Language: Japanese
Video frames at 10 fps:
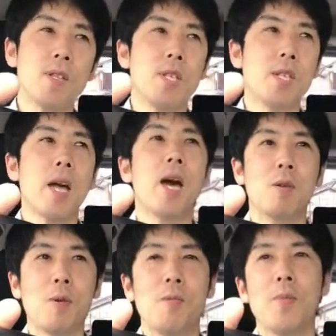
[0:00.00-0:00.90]
実際あ
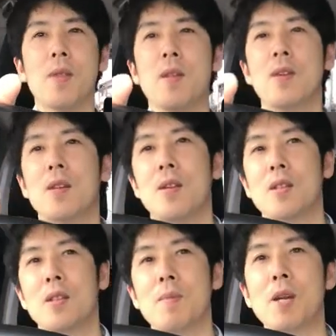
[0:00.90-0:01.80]
ると
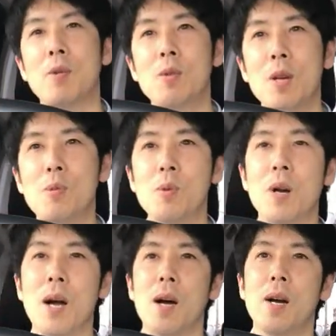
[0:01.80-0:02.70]
でまあいろんなこ
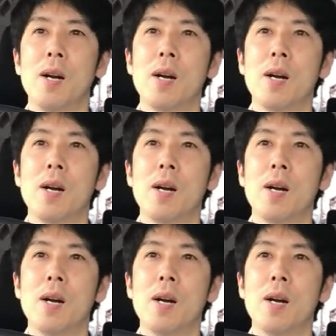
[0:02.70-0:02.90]
とが